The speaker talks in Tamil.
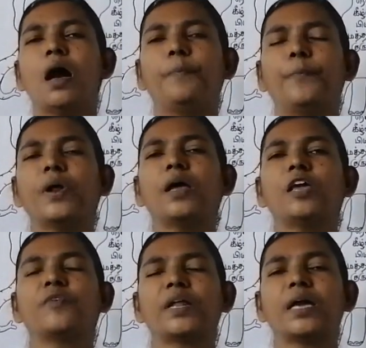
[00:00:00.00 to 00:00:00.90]
அப்புறம்
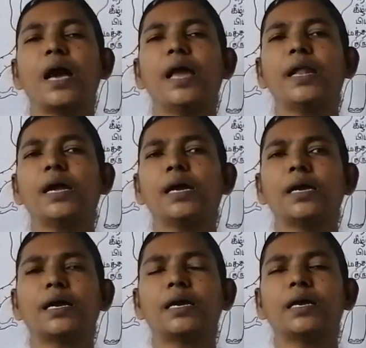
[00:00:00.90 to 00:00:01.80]
இவர்
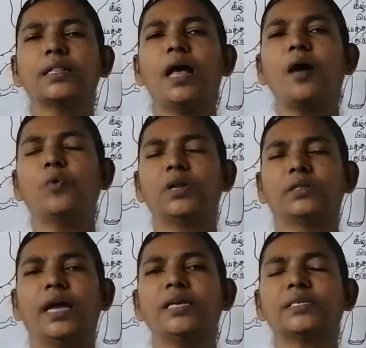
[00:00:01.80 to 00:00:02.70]
யானைகளுக்கு தான் ஒரு
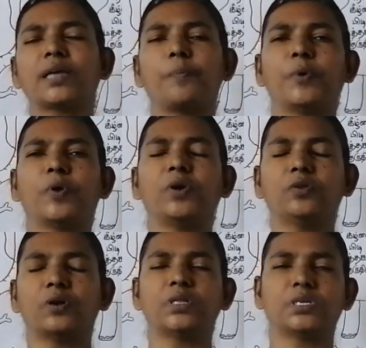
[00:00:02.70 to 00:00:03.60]
தனி சிறப்பு
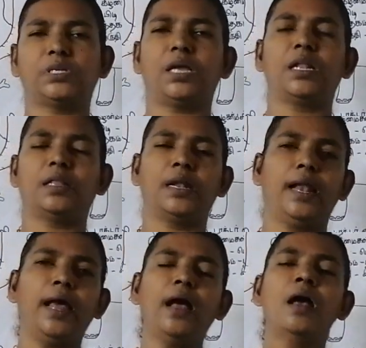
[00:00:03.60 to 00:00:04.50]
கொடுத்து கொடுத்து செய்ததுனால